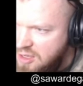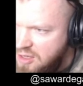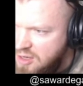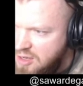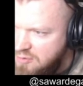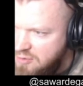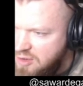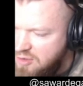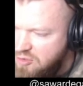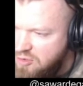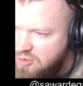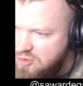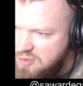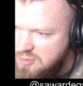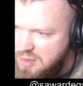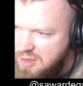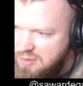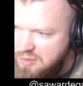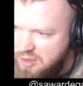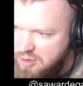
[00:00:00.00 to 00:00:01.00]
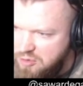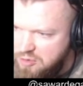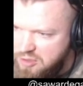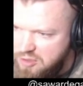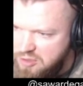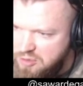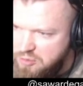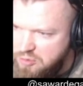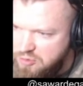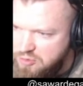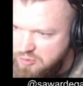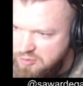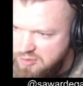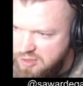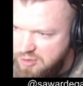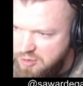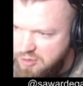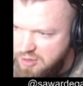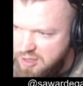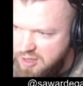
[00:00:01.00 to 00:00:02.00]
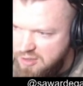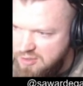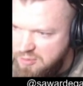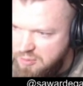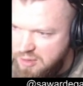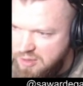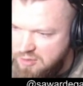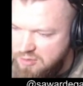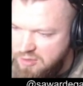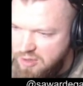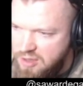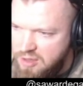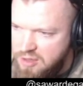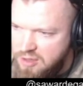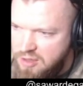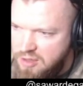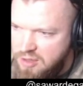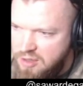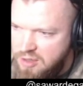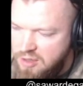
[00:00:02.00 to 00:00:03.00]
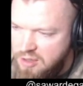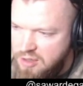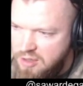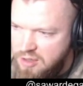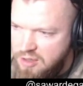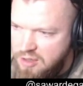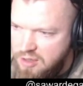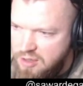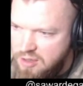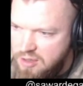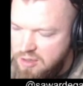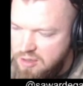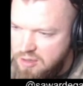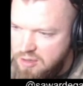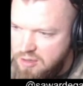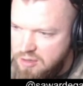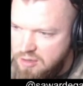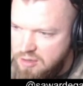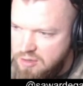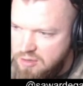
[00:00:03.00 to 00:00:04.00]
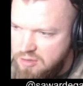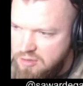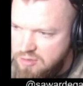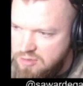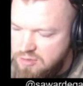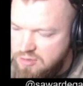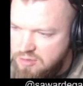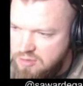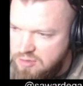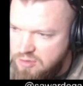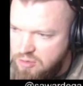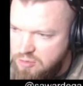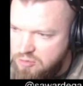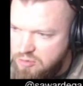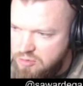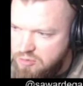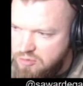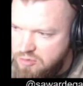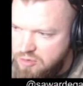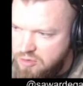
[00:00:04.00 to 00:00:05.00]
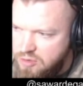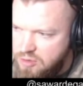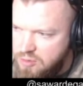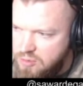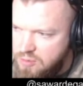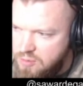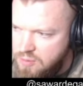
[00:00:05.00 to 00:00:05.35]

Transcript: wręcz rozmawia o tej głosówce, co teraz będzie e, z tą dziewczyną.